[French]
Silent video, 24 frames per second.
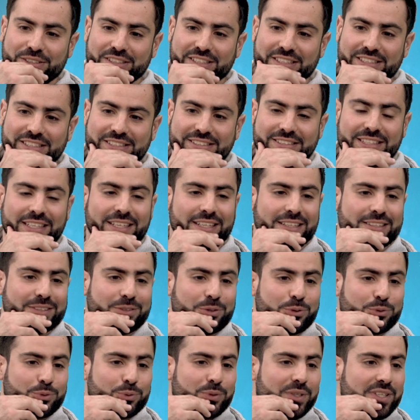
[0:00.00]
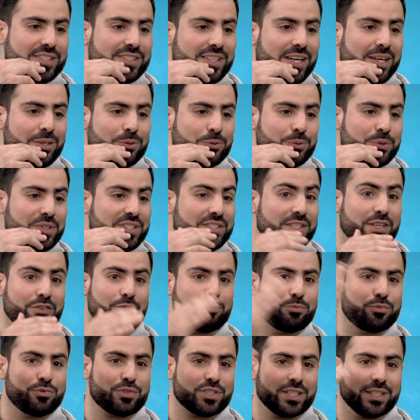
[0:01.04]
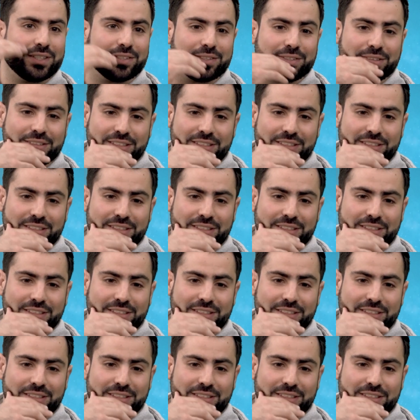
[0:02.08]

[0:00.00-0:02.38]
Kelly Starrett dans toutes les salles où ils savent bouger.